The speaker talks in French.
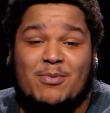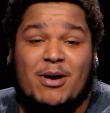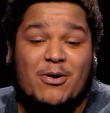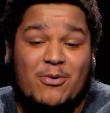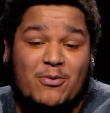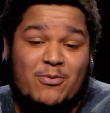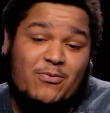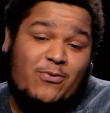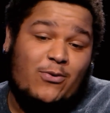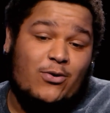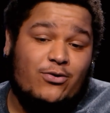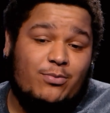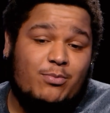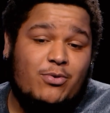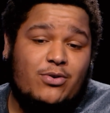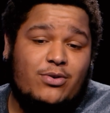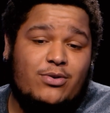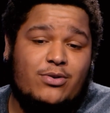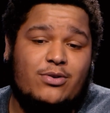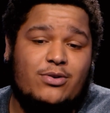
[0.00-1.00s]
Bah, oh,
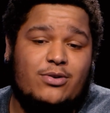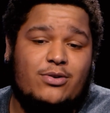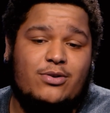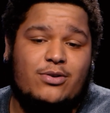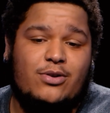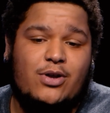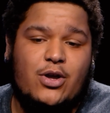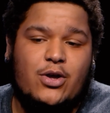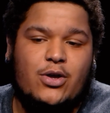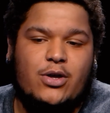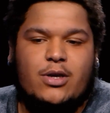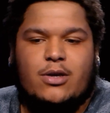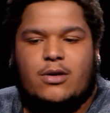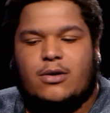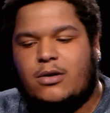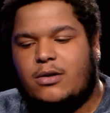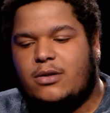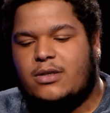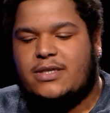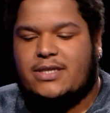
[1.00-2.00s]
franchement,
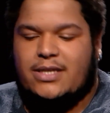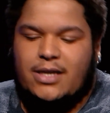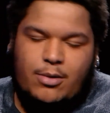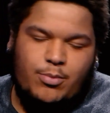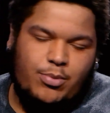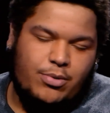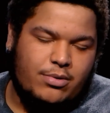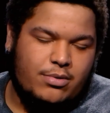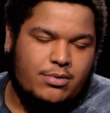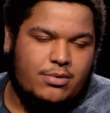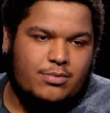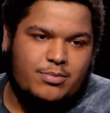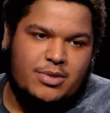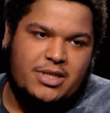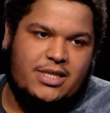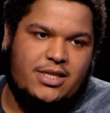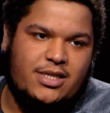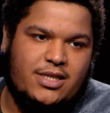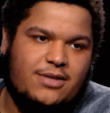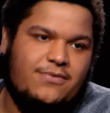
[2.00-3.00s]
c'est un peu
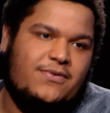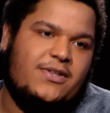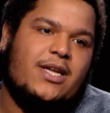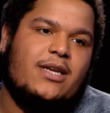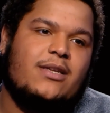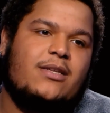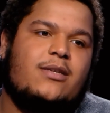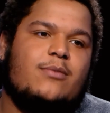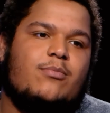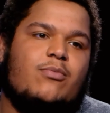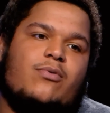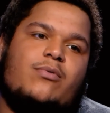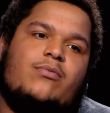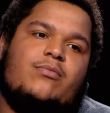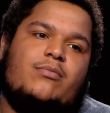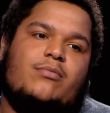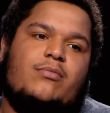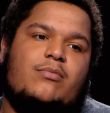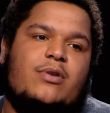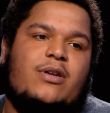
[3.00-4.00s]
mitigé. Vitality,
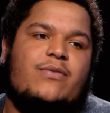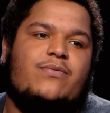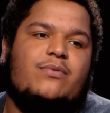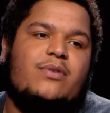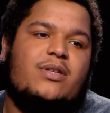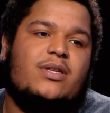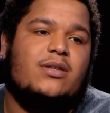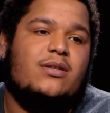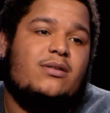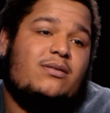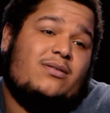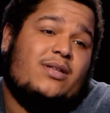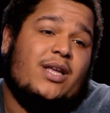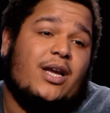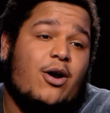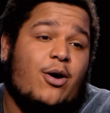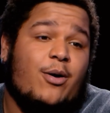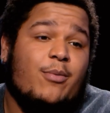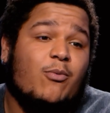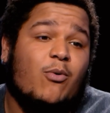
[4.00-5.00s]
on l'a vu,
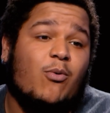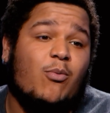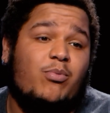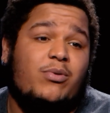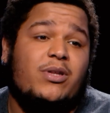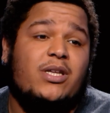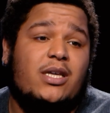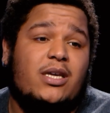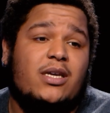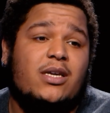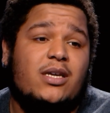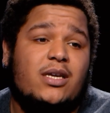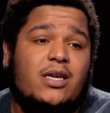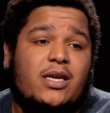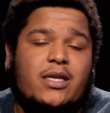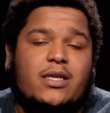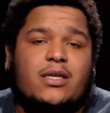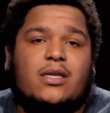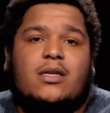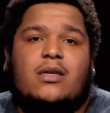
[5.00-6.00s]
c'était quand même compliqué.
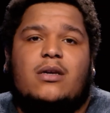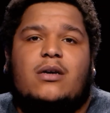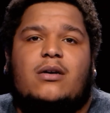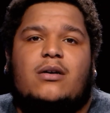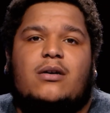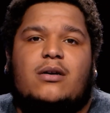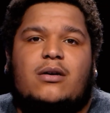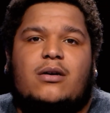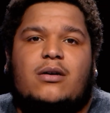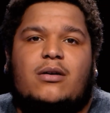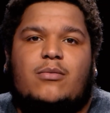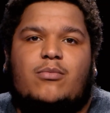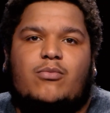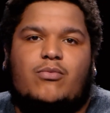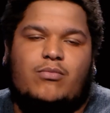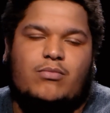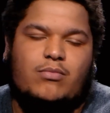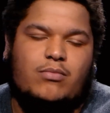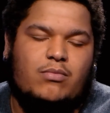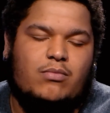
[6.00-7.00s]

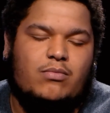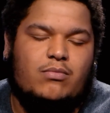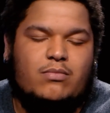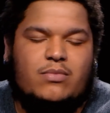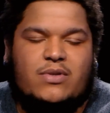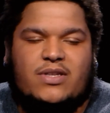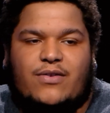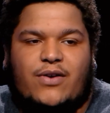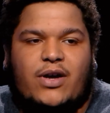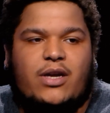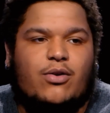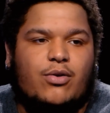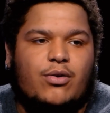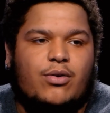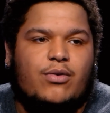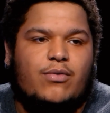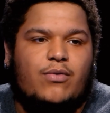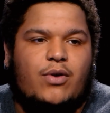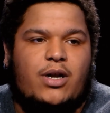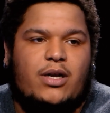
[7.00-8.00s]
bon c'est vrai
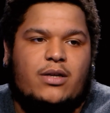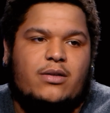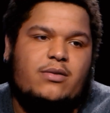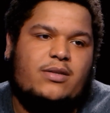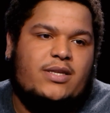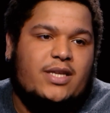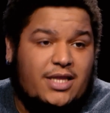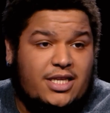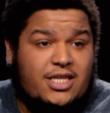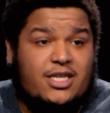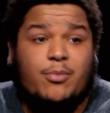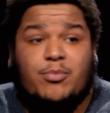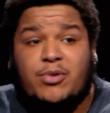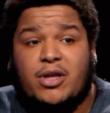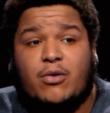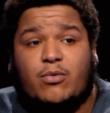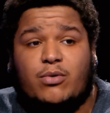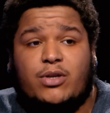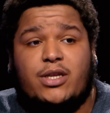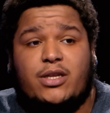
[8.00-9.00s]
que voilà, c'est déjà
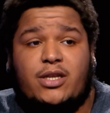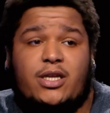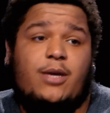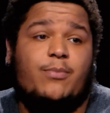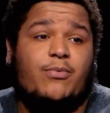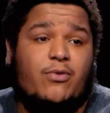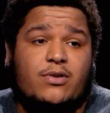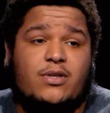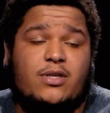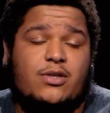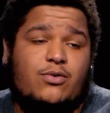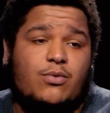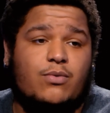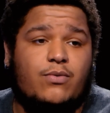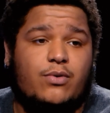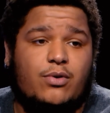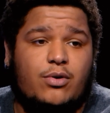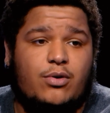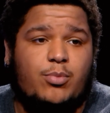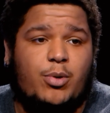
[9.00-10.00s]
bien qu'on ait une équipe française, je
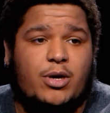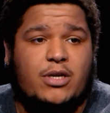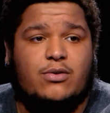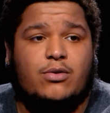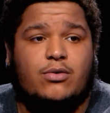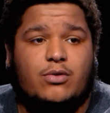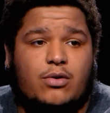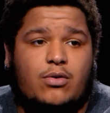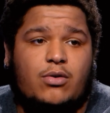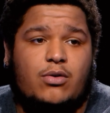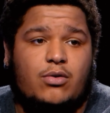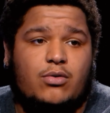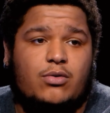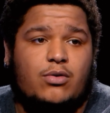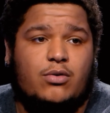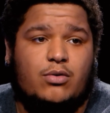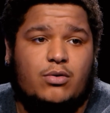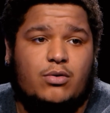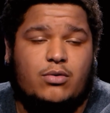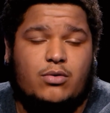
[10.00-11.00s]
trouve, euh, présente dans,
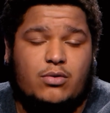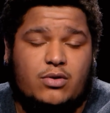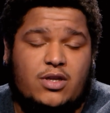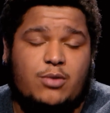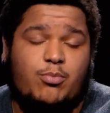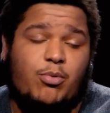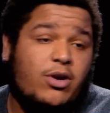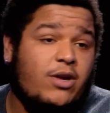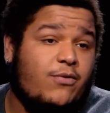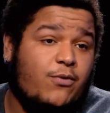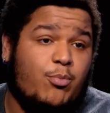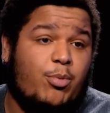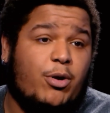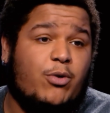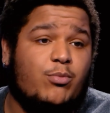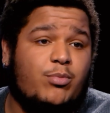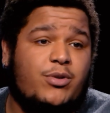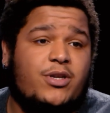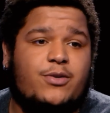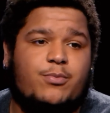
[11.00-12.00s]
cette Pro Il ne faut pas
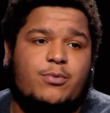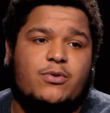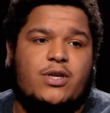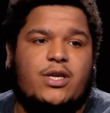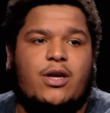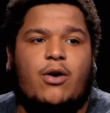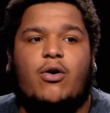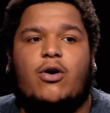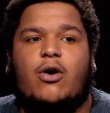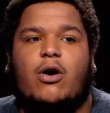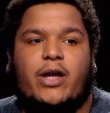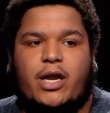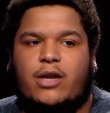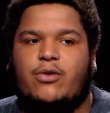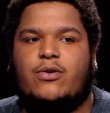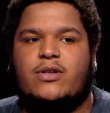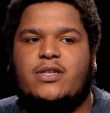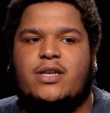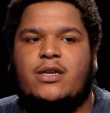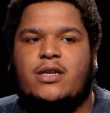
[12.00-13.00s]
l'oublier. Je pense qu'il y a encore
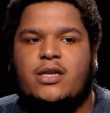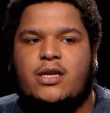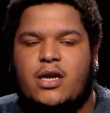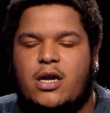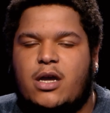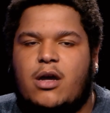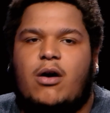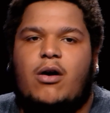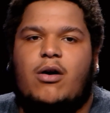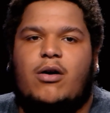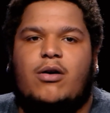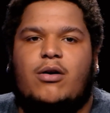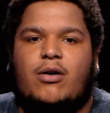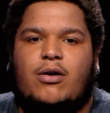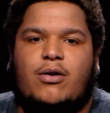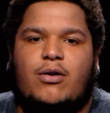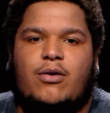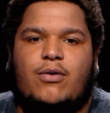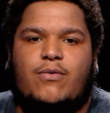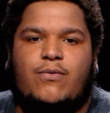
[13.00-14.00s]
quelques années,
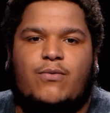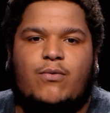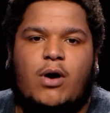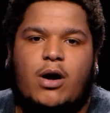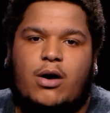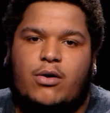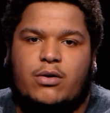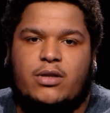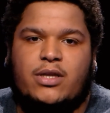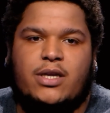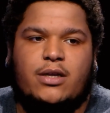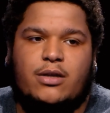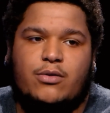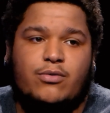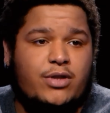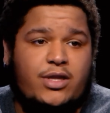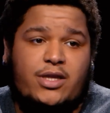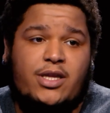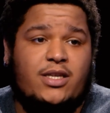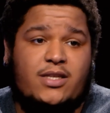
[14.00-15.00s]
euh, voir des,
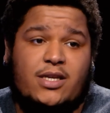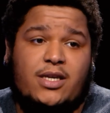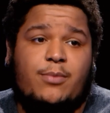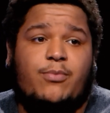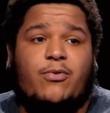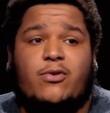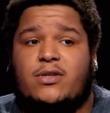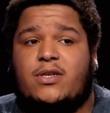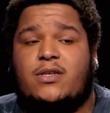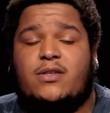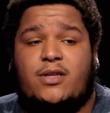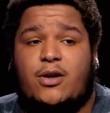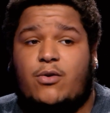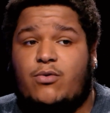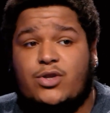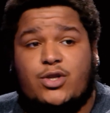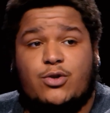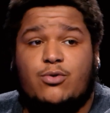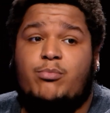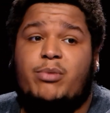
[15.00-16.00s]
équipes françaises
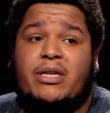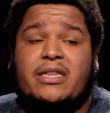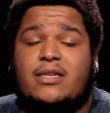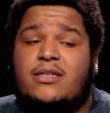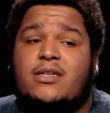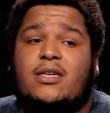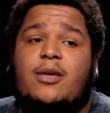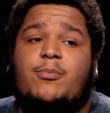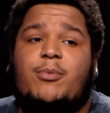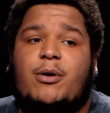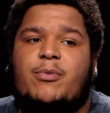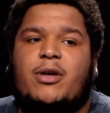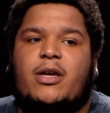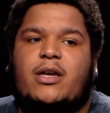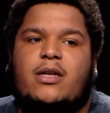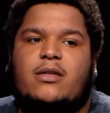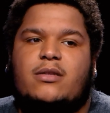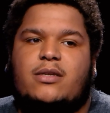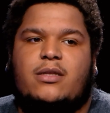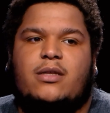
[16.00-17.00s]
dérangées ou battre des équipes
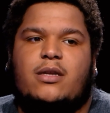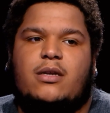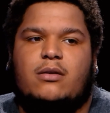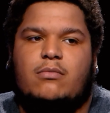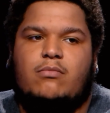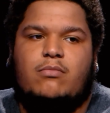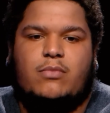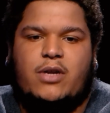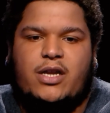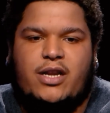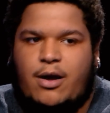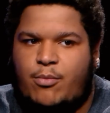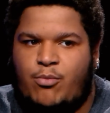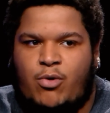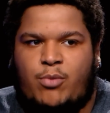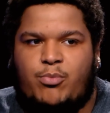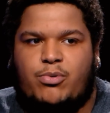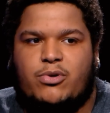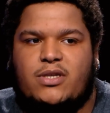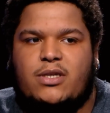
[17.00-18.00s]
américaines, c'était
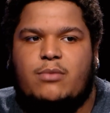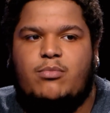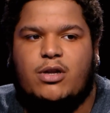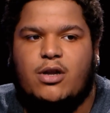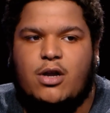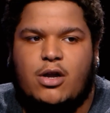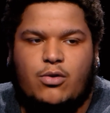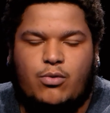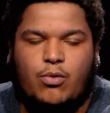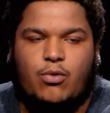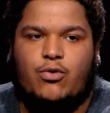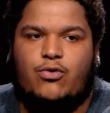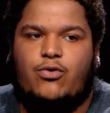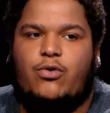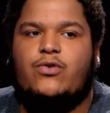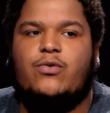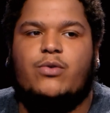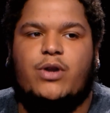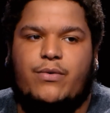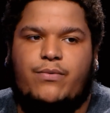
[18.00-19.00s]
clairement impossible. Donc
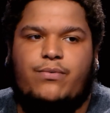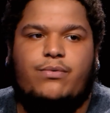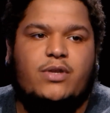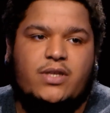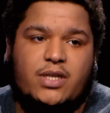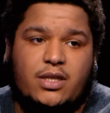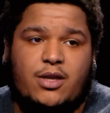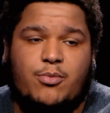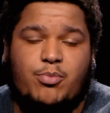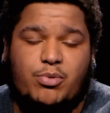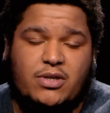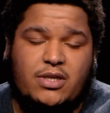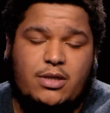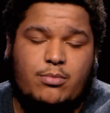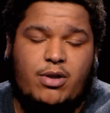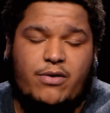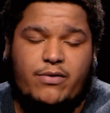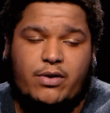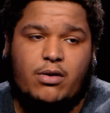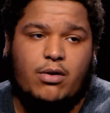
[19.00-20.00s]
aujourd'hui, on a vu que c'était
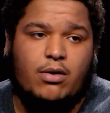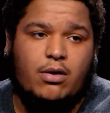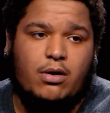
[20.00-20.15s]
possible avec